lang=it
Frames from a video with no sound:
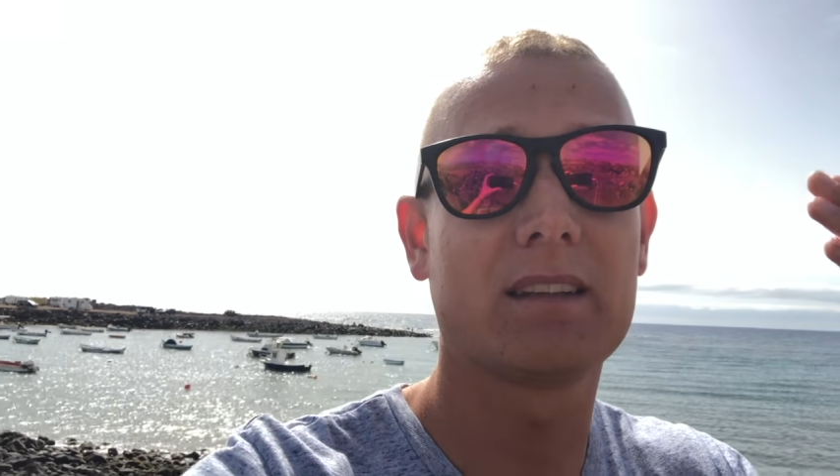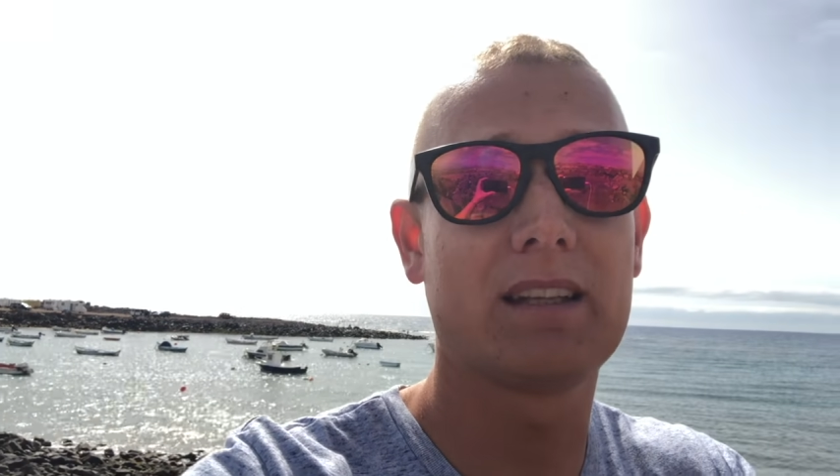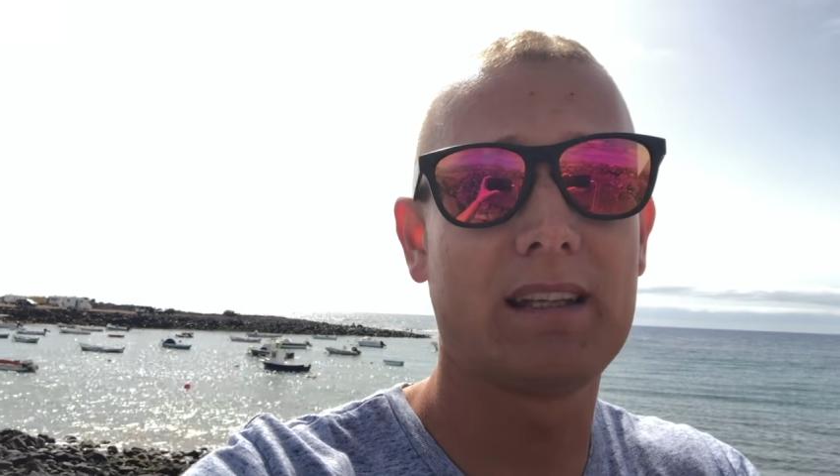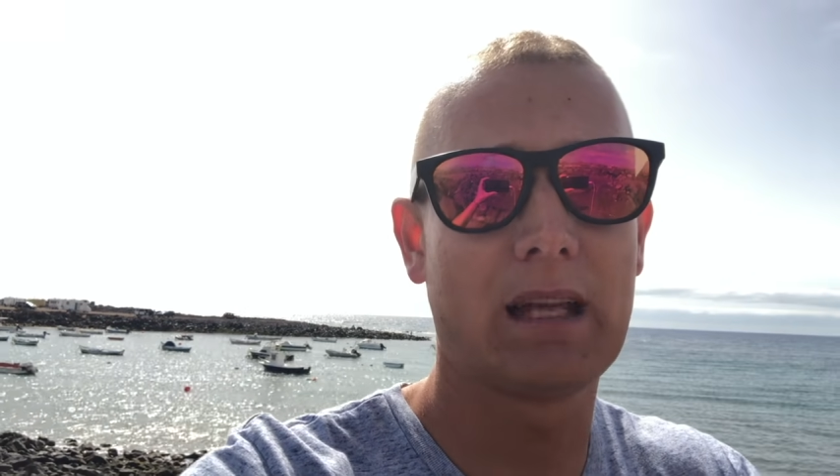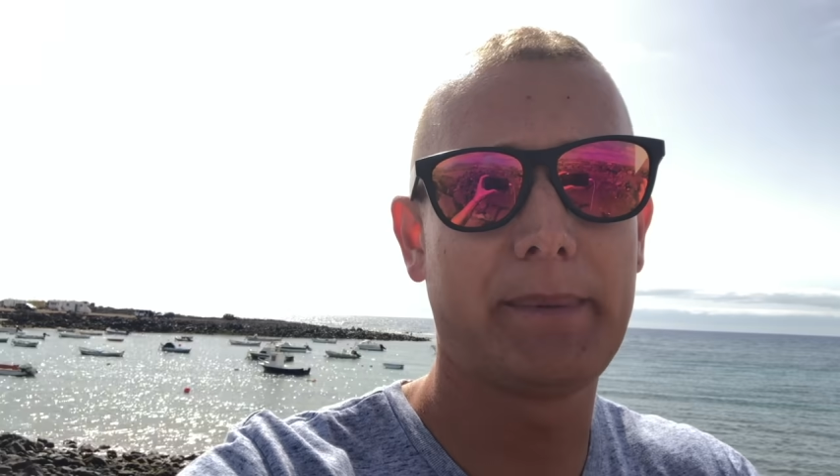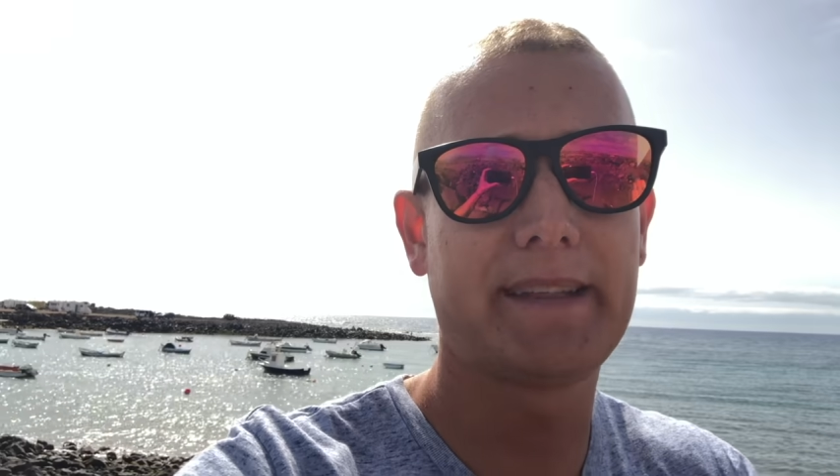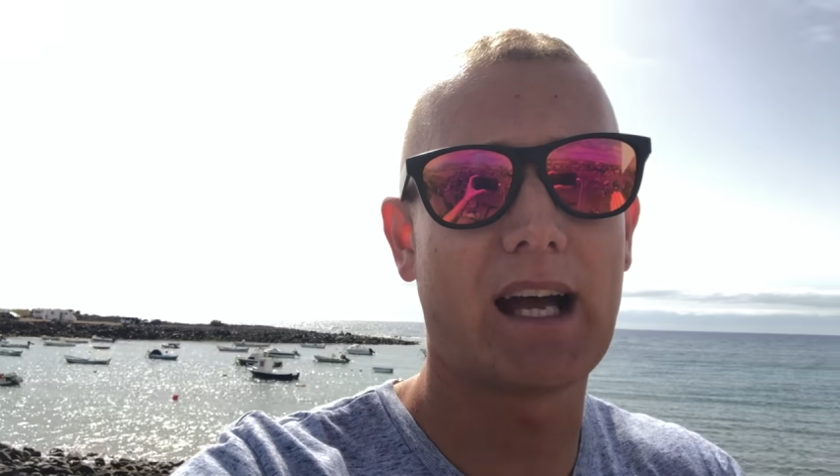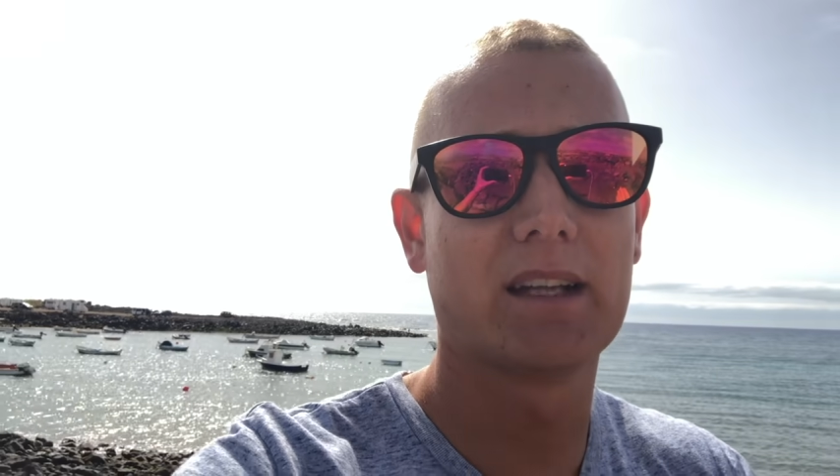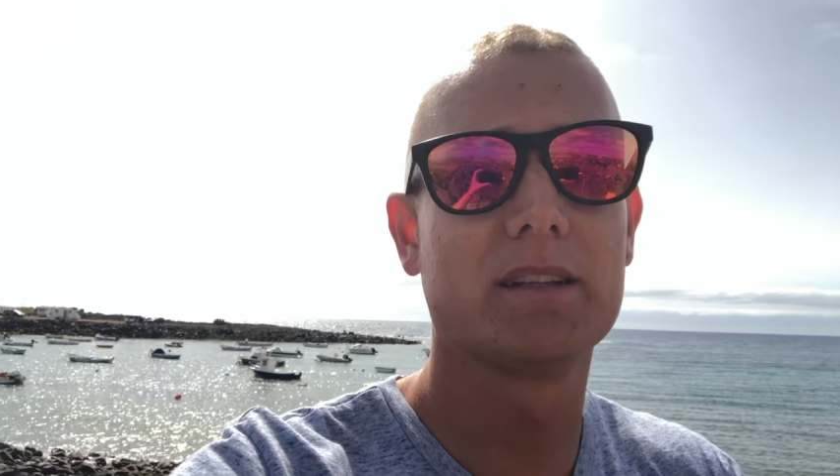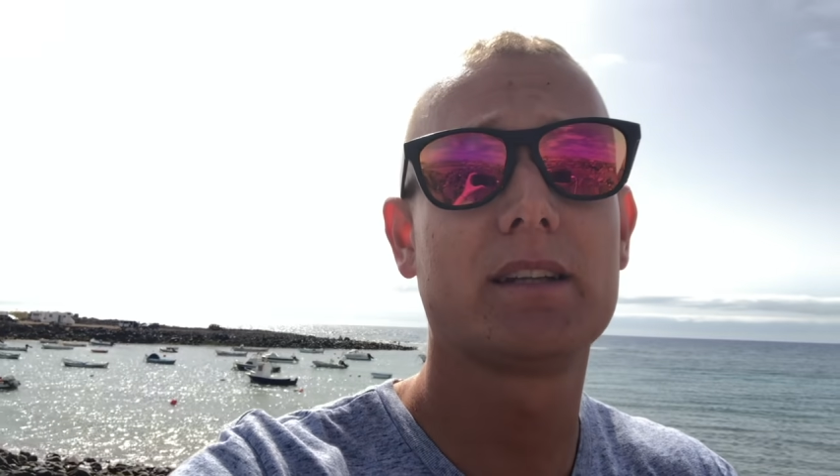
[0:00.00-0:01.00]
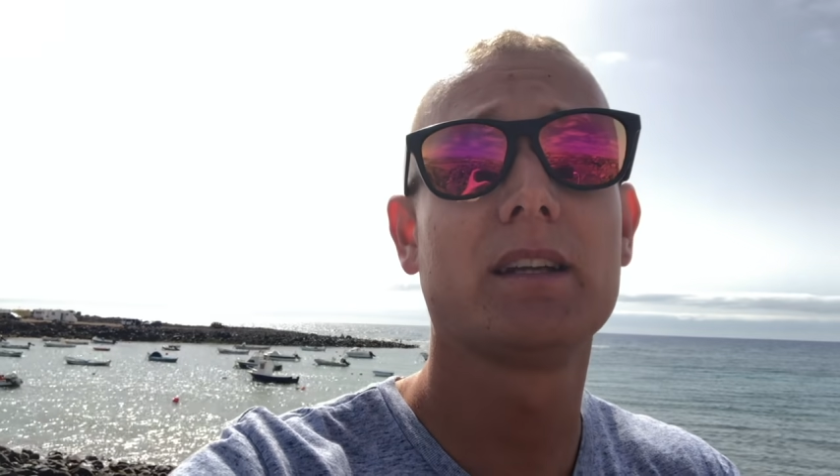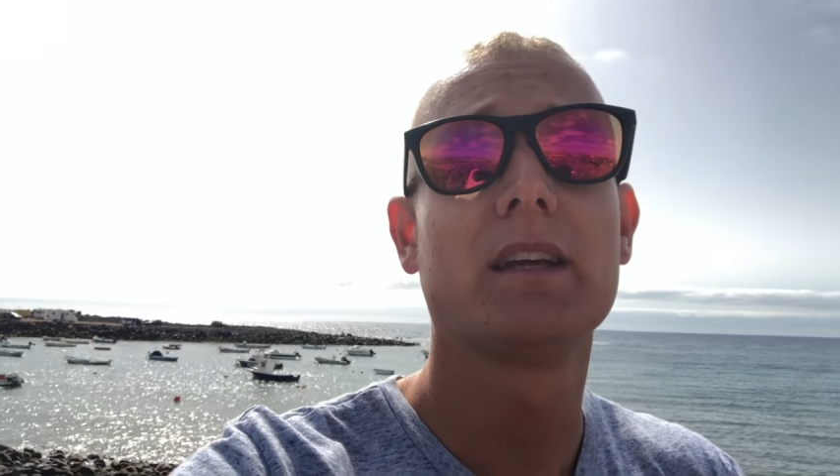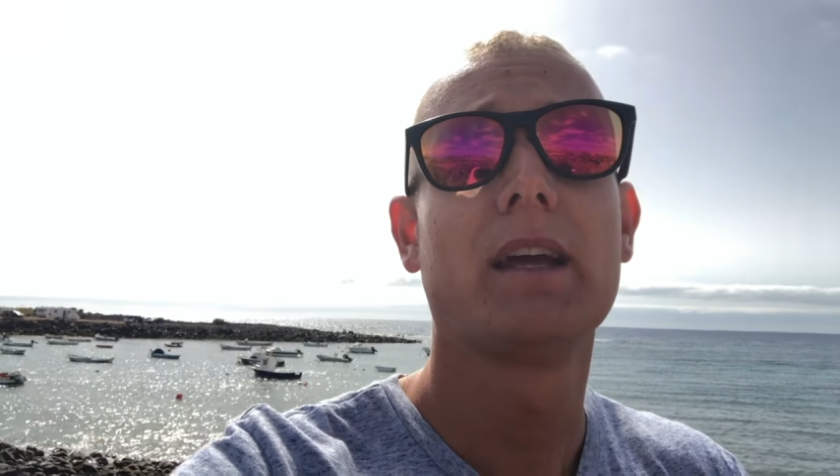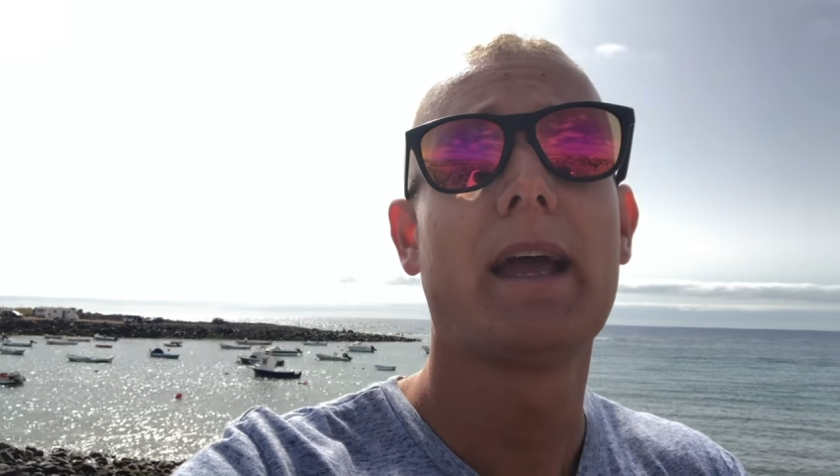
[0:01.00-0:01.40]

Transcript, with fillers: degli abitanti